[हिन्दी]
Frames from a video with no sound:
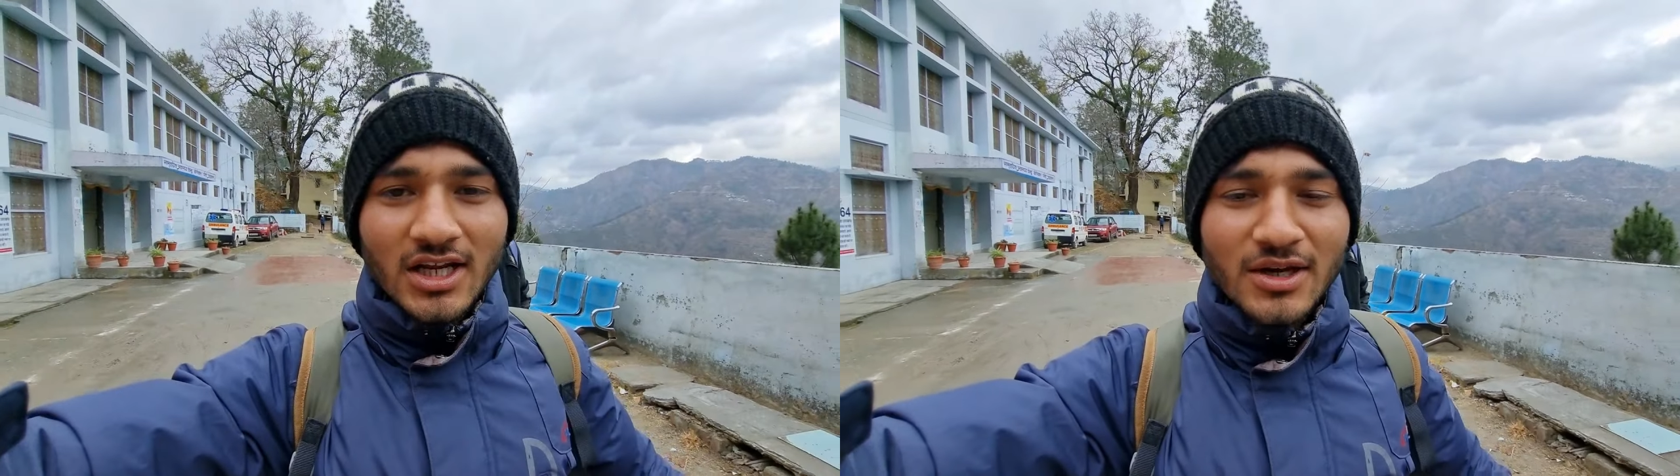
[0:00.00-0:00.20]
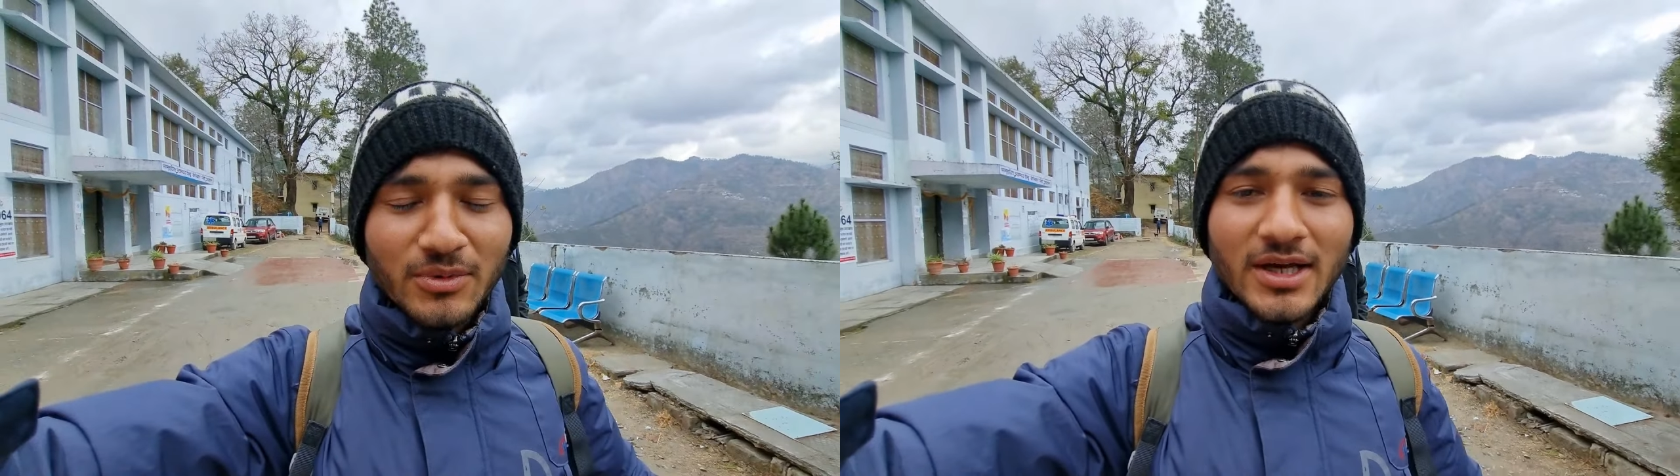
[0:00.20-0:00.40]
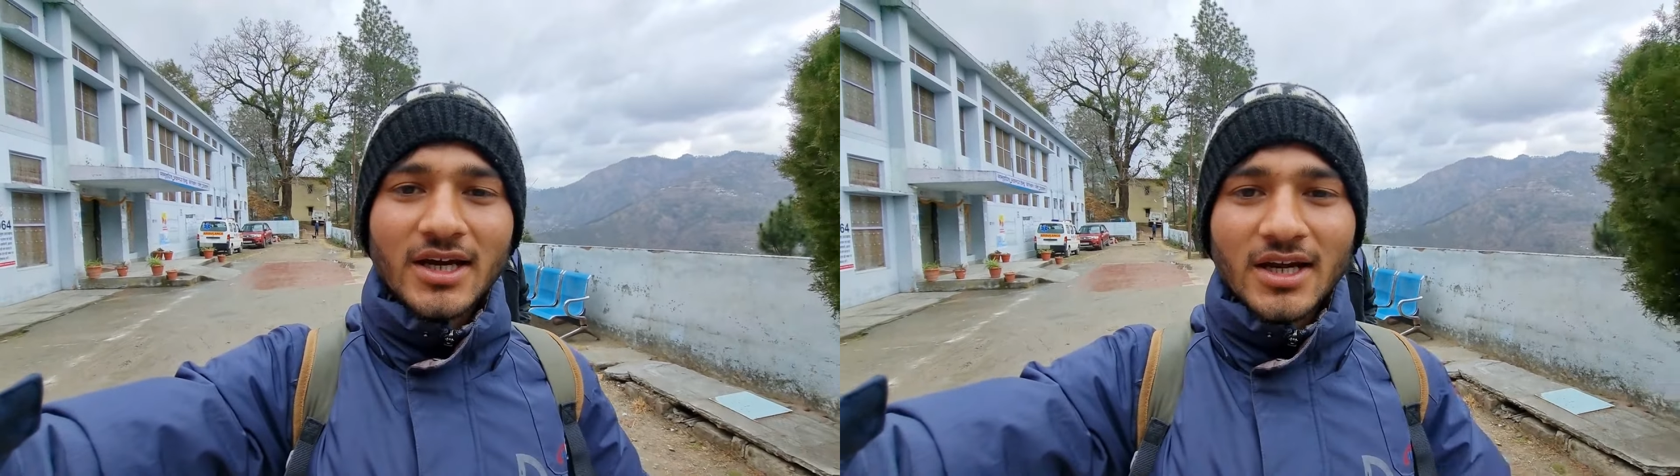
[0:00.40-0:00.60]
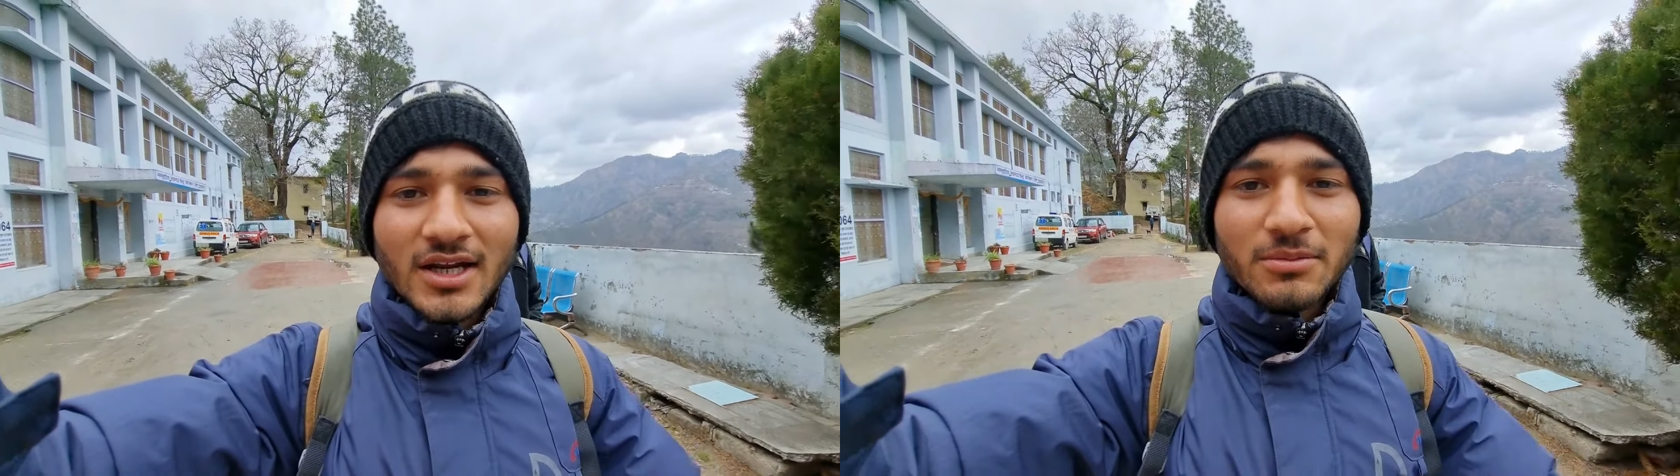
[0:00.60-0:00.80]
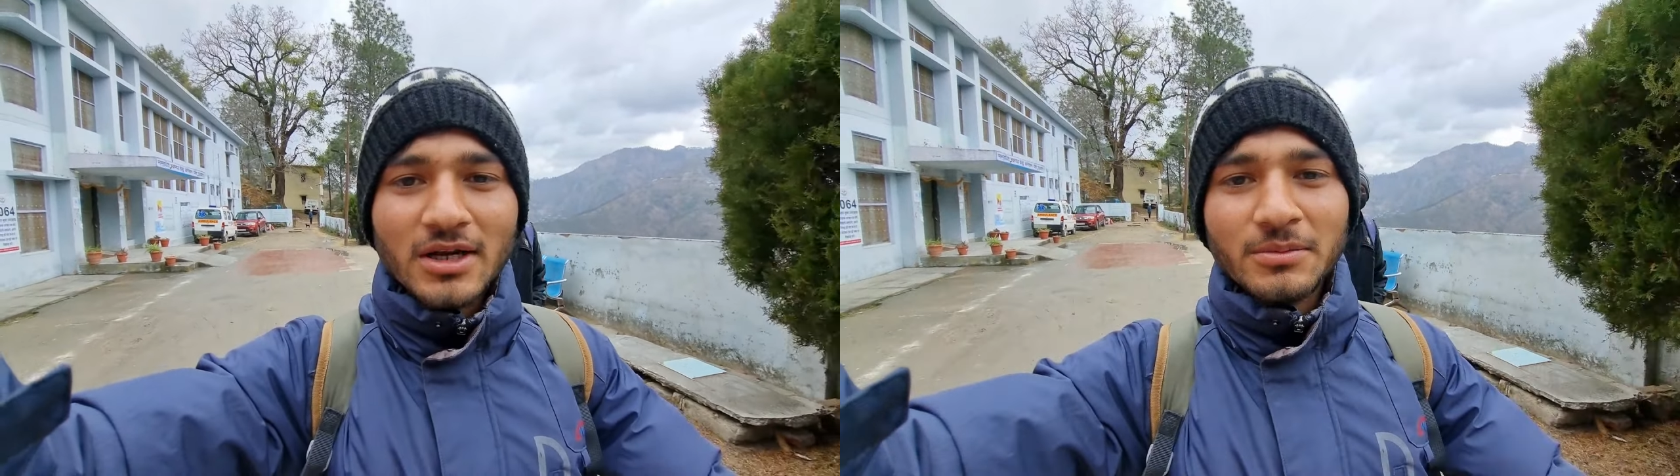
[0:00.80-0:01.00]
के लिए मना कर रहे
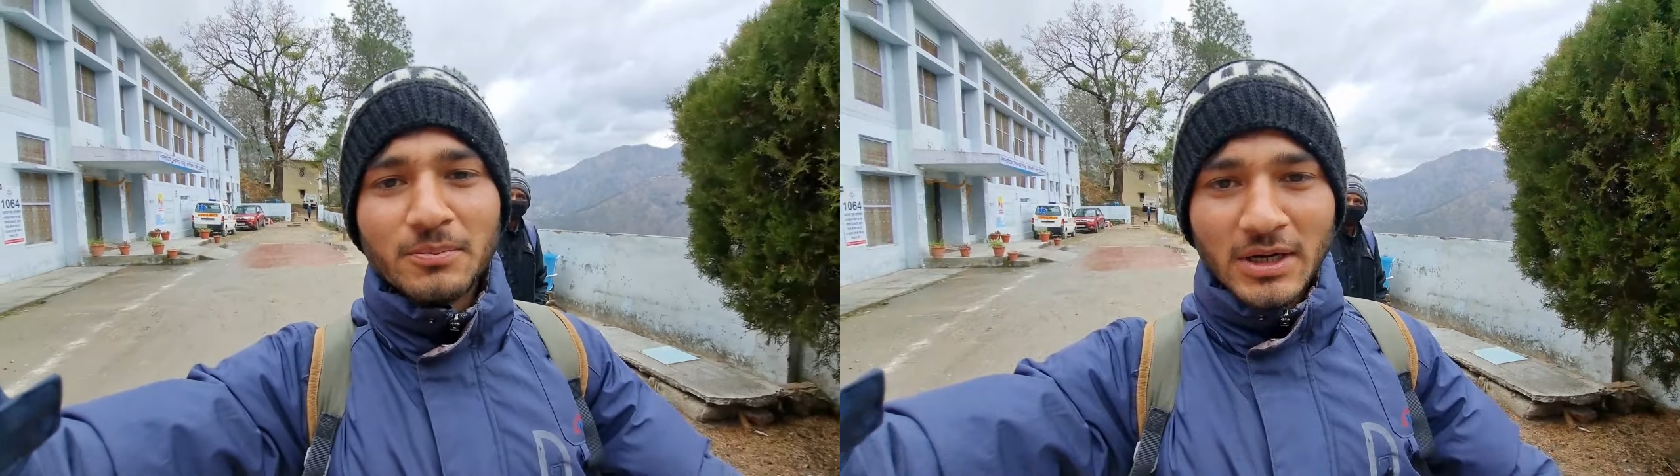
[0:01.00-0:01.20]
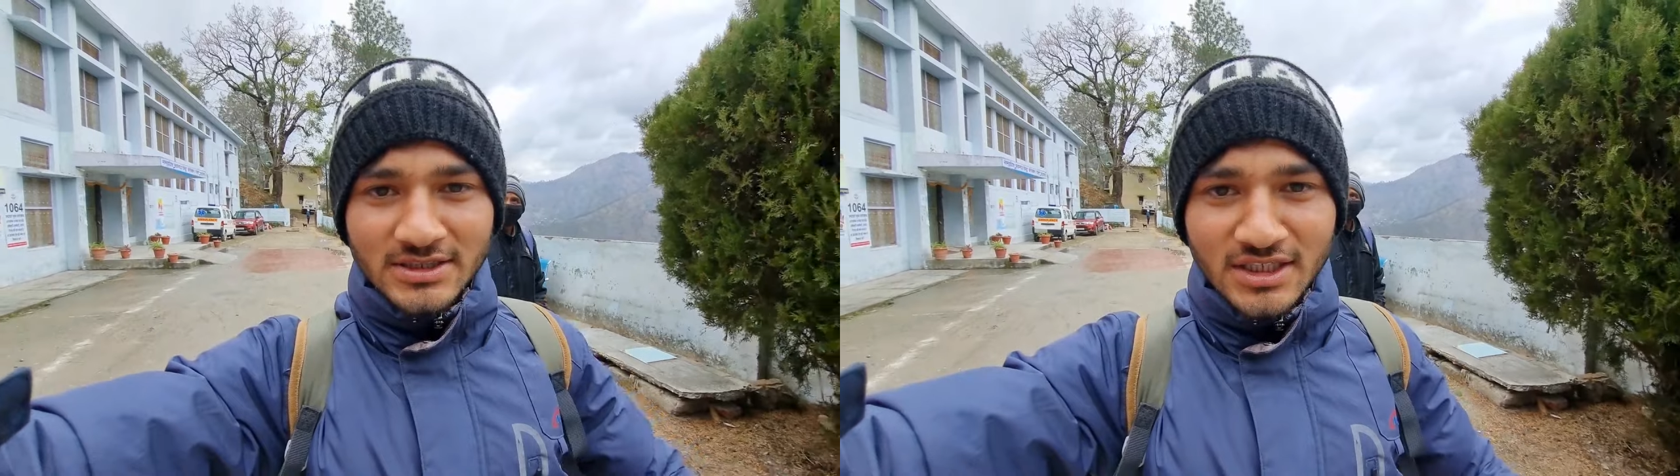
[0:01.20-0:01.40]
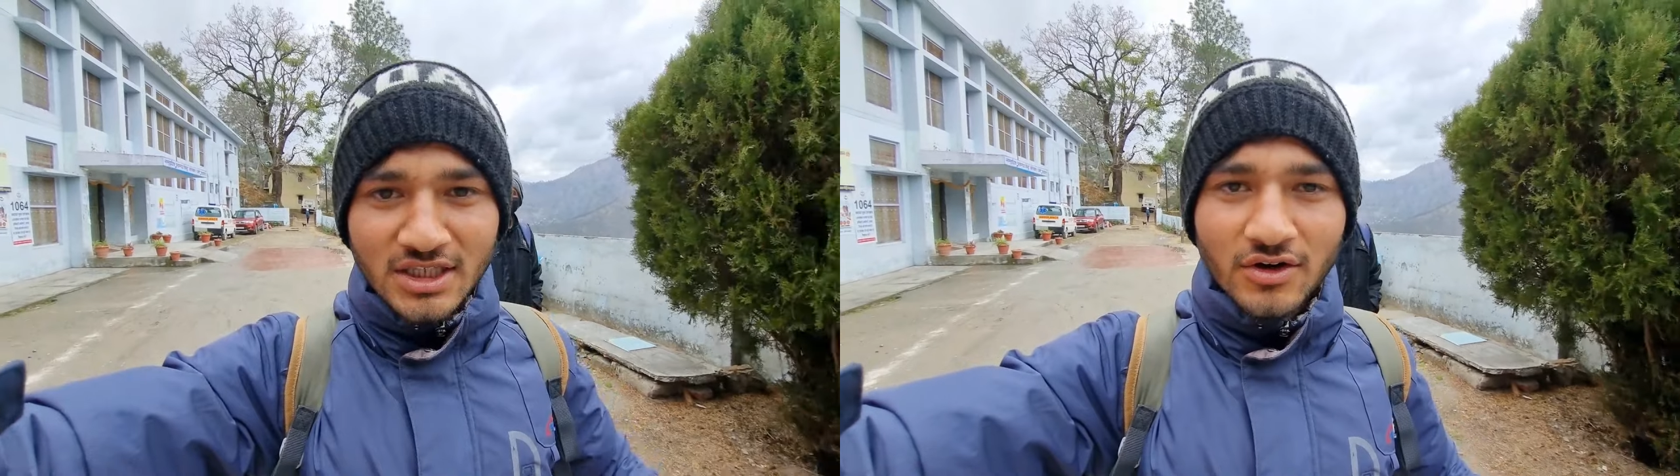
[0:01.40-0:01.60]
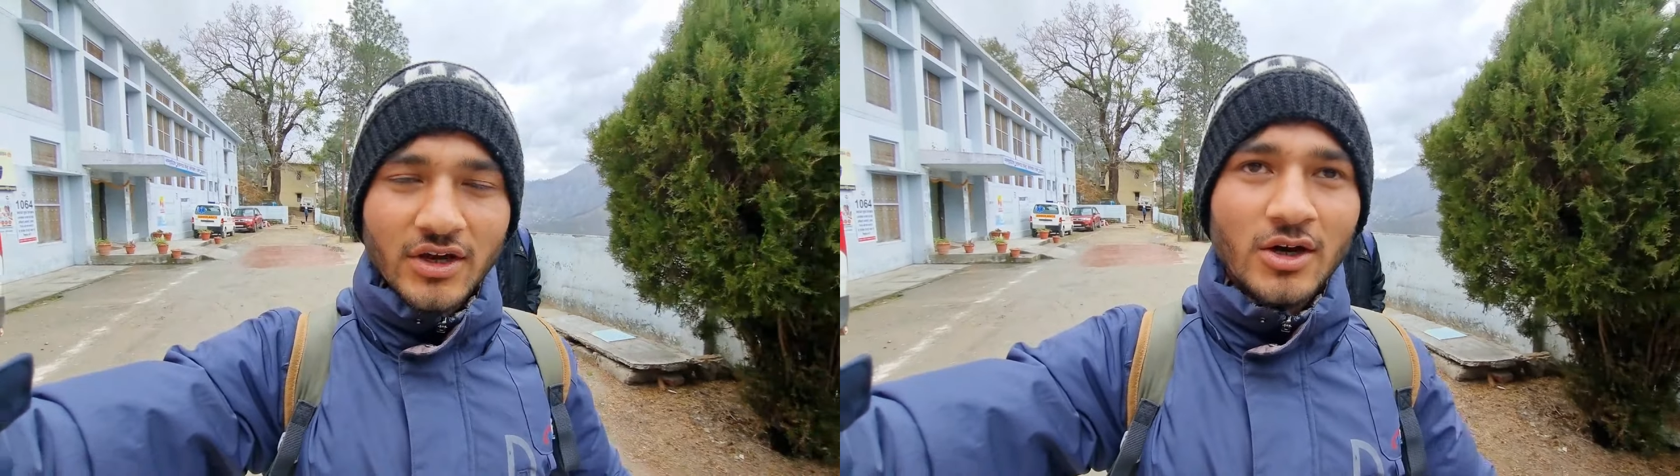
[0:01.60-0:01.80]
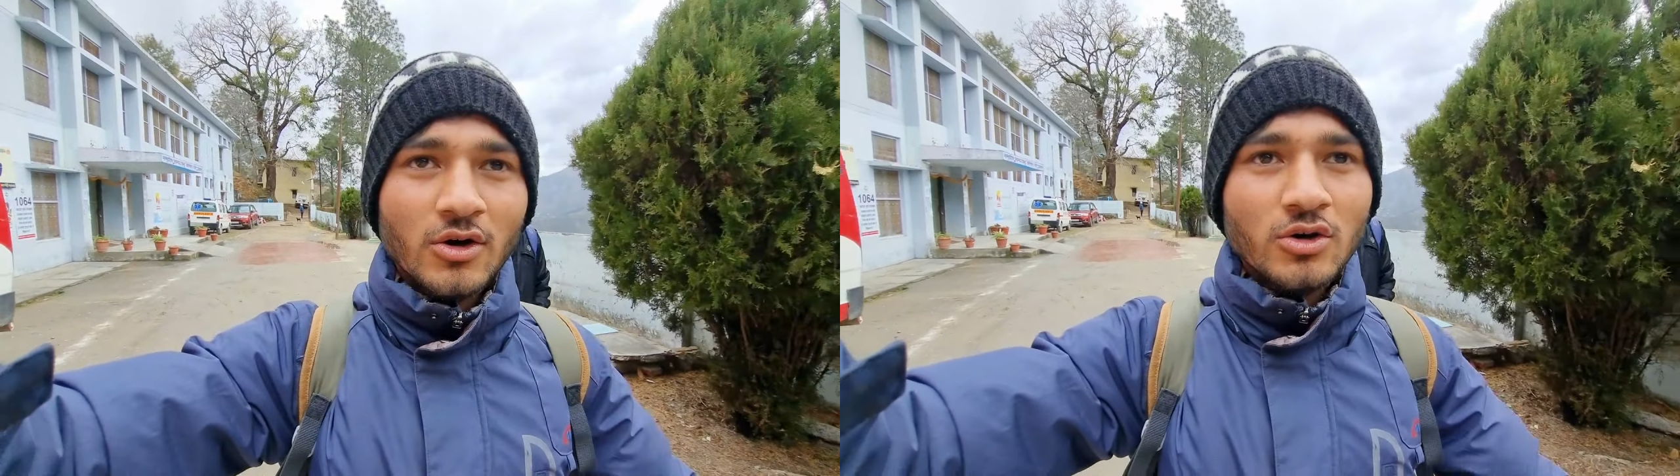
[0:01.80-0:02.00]
हैं बल अभी पाँच दिन की
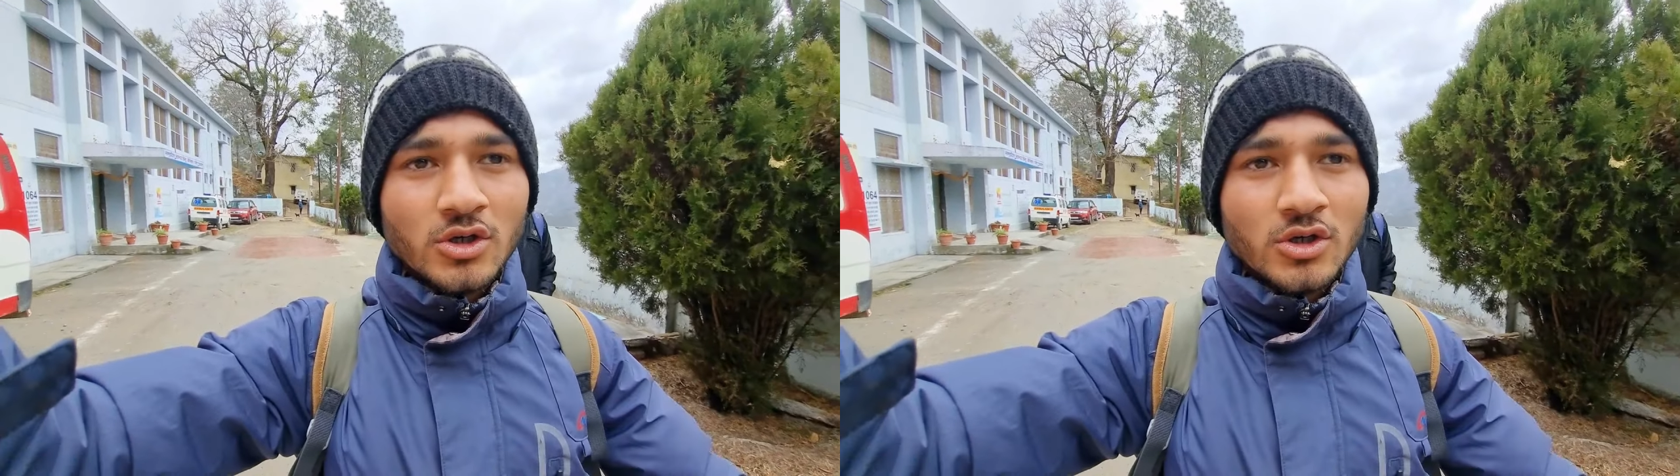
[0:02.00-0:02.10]
दवाई खाओ